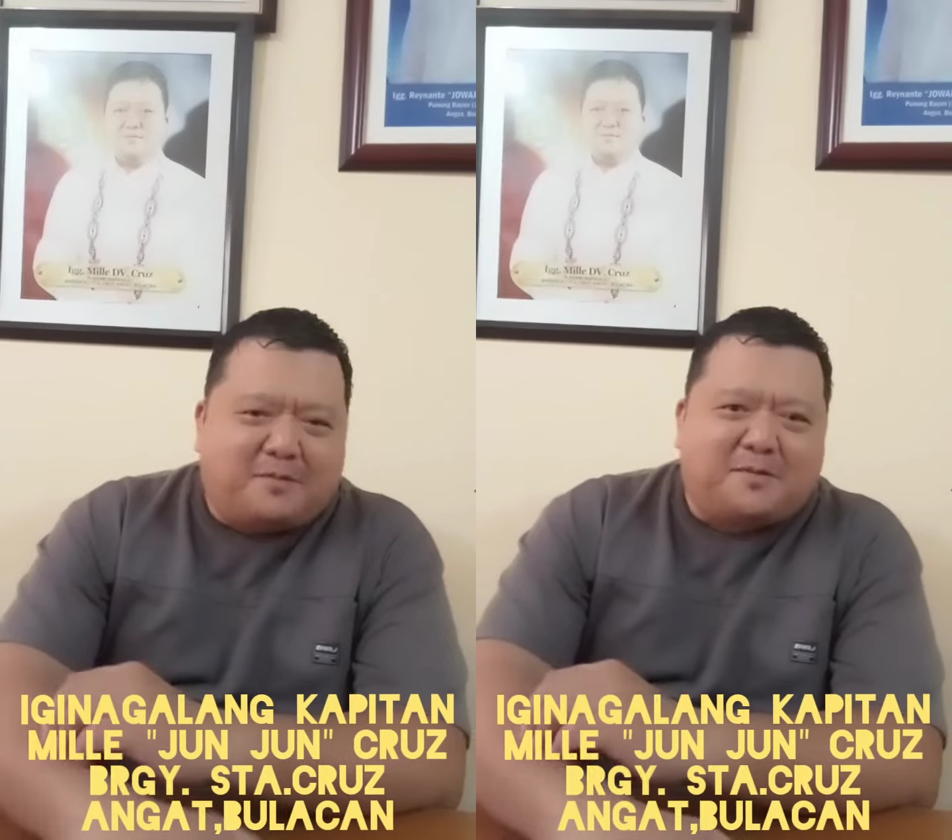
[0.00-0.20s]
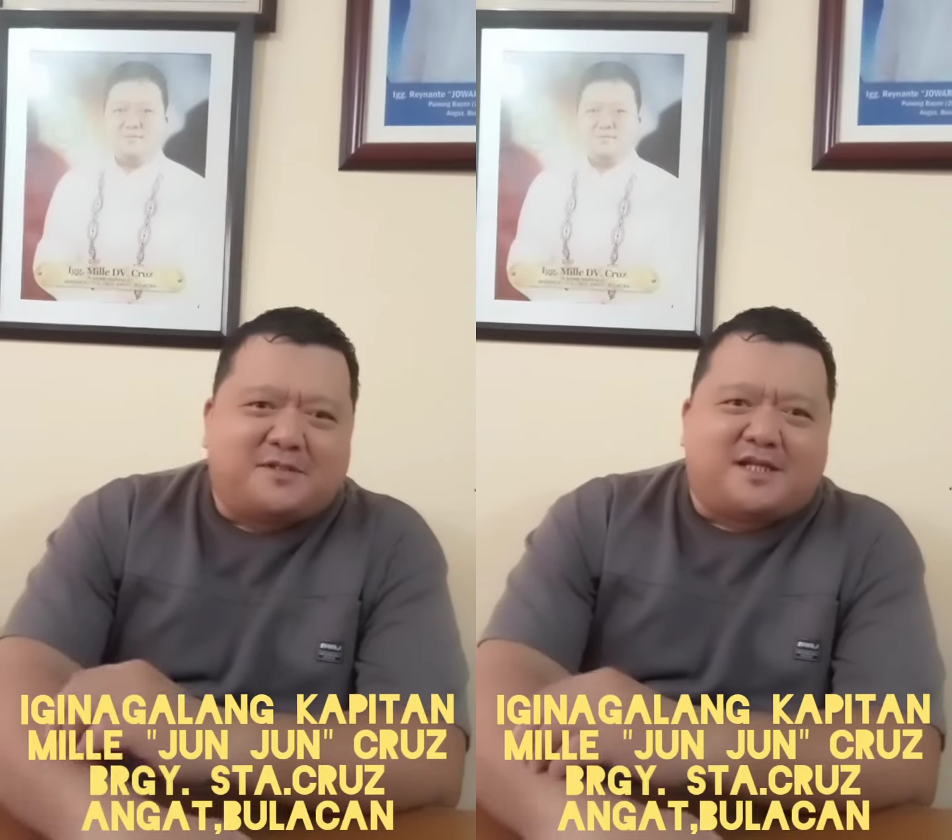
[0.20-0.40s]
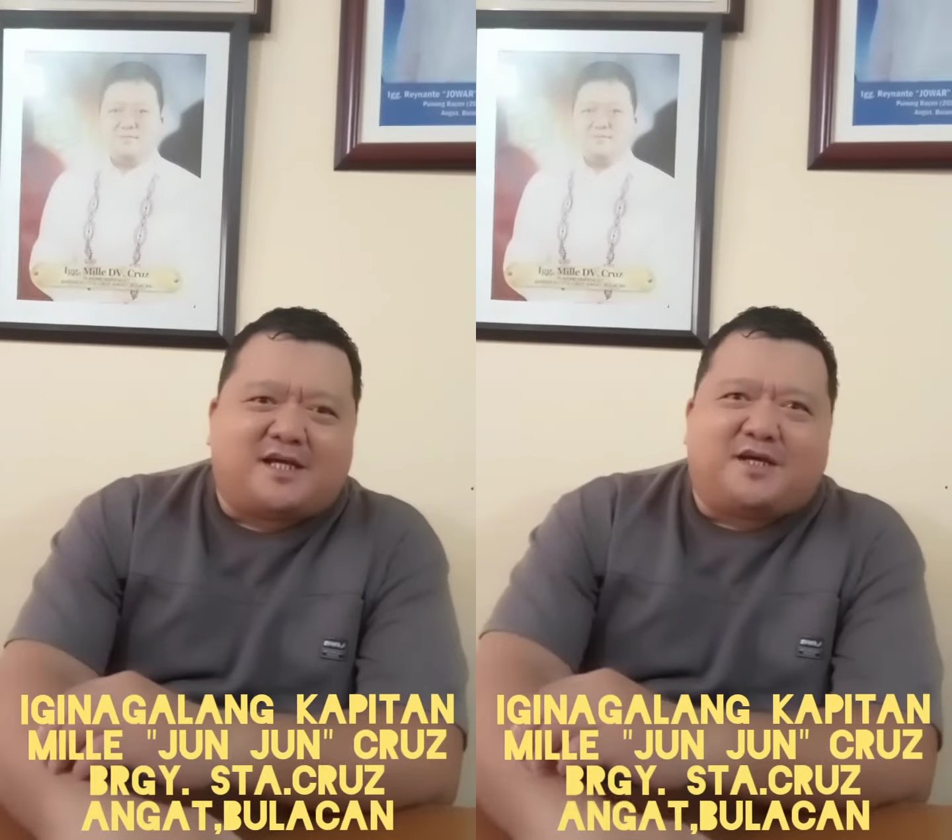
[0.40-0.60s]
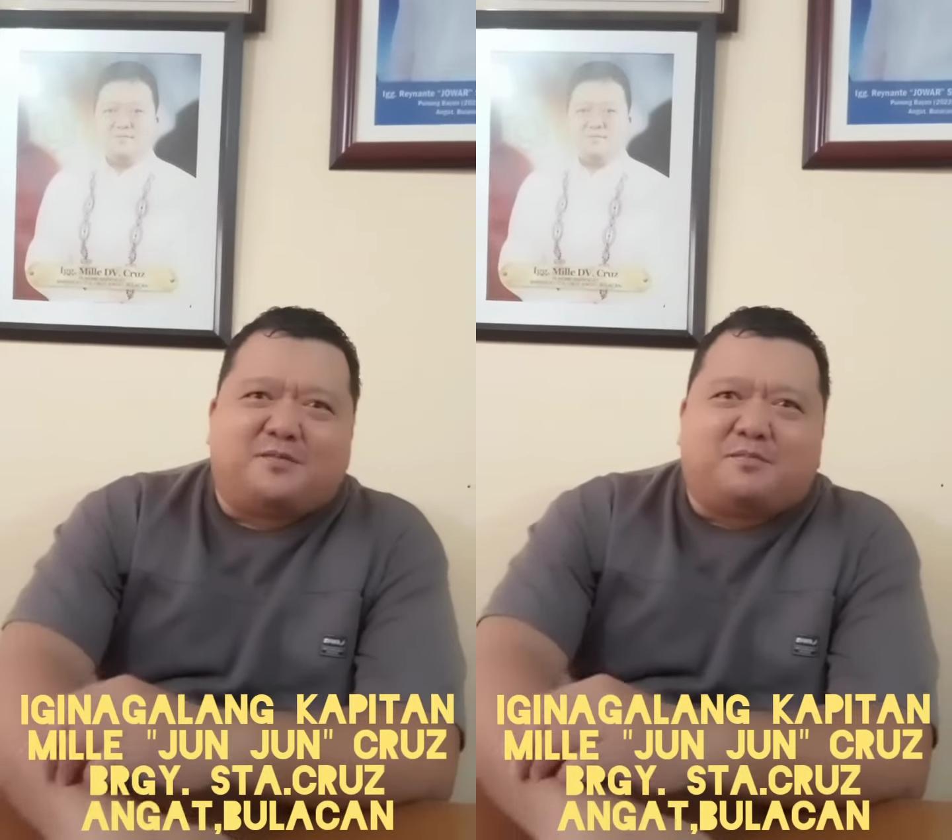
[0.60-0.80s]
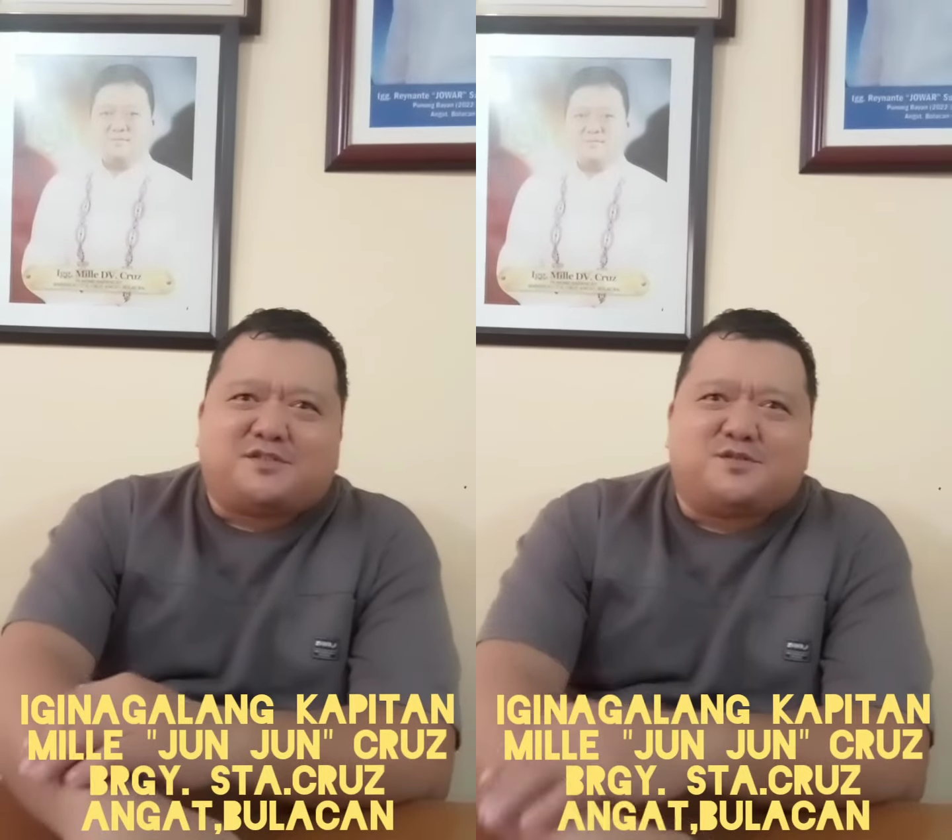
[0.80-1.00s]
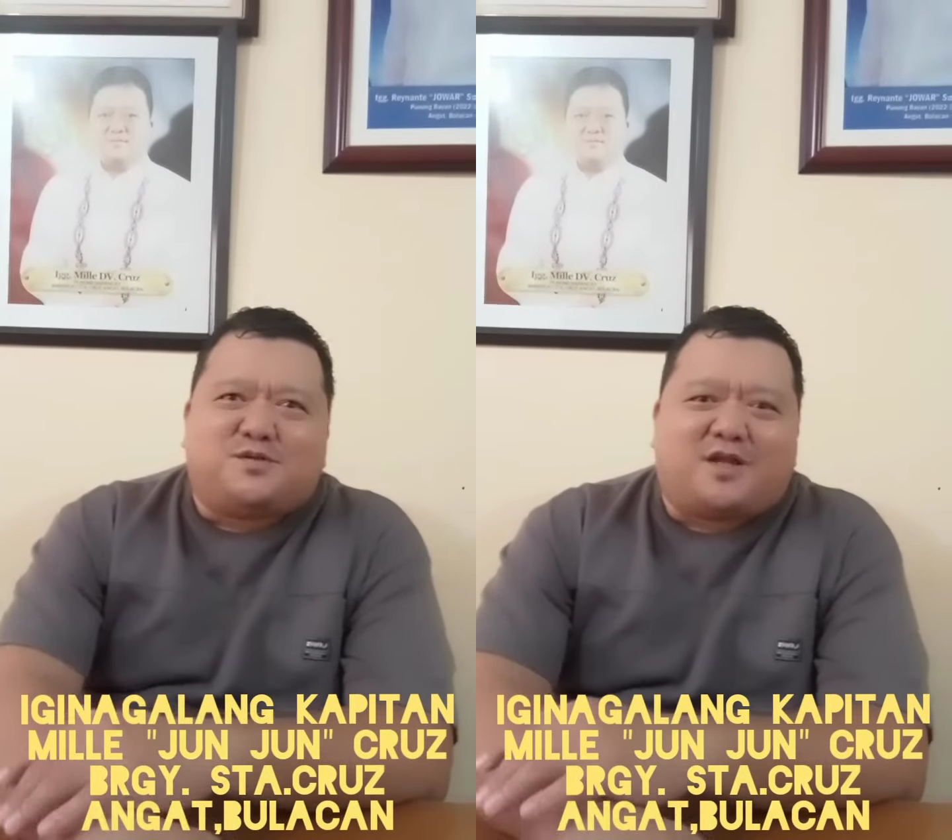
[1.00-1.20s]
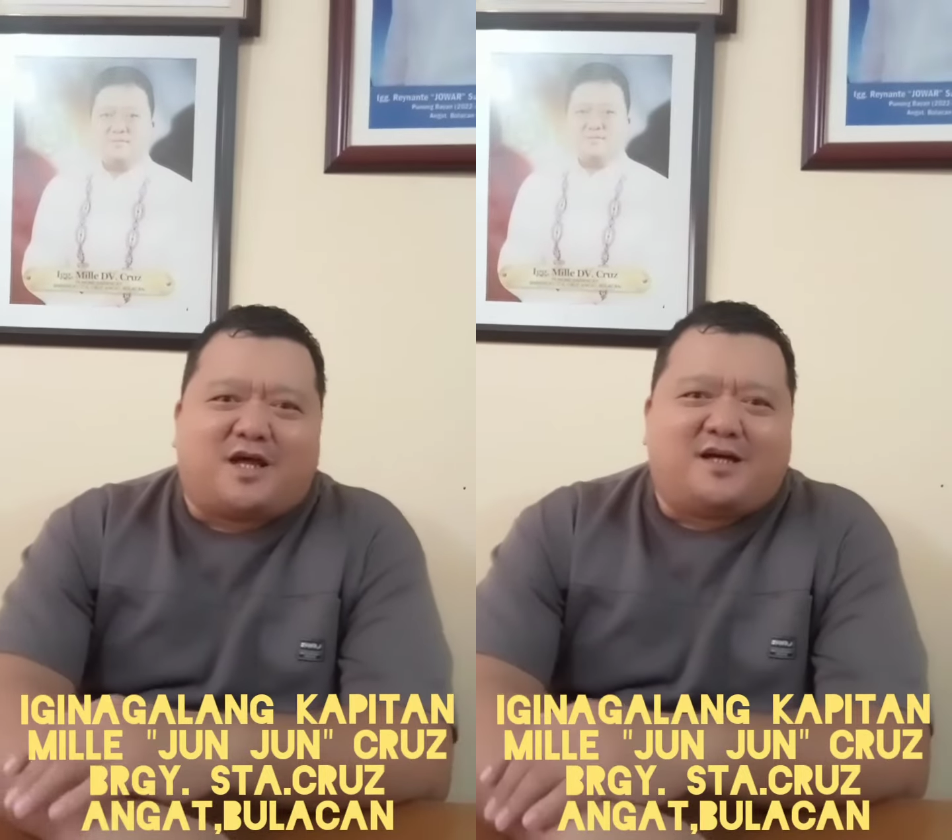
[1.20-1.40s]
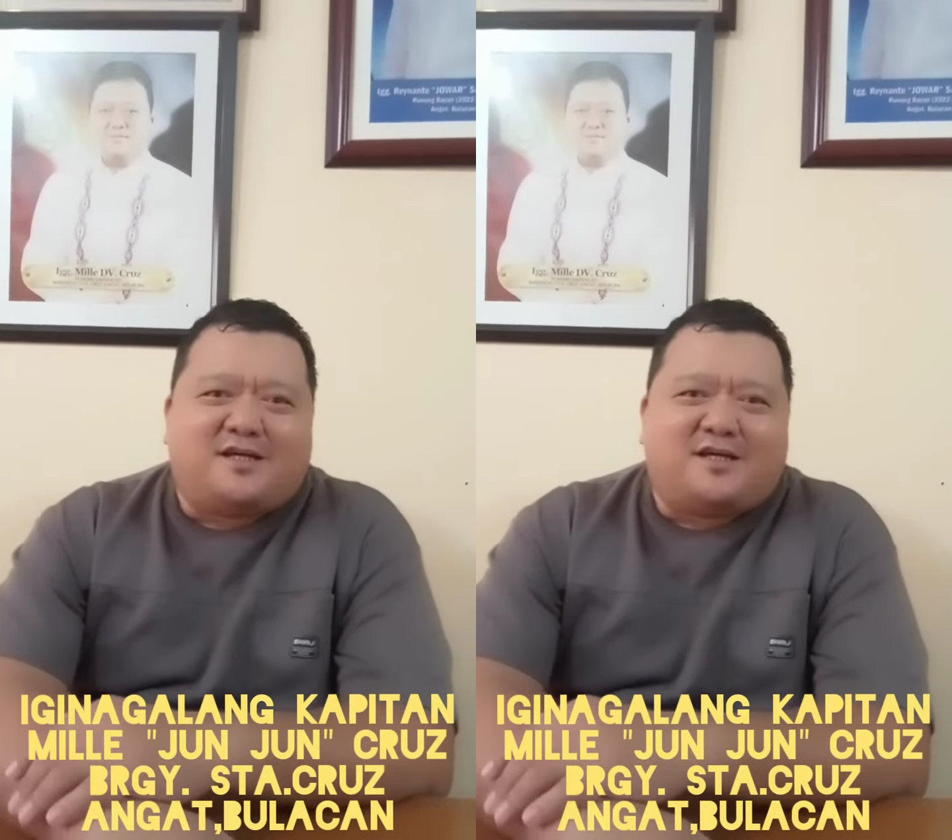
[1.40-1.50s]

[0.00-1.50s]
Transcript: naman talaga yung basura.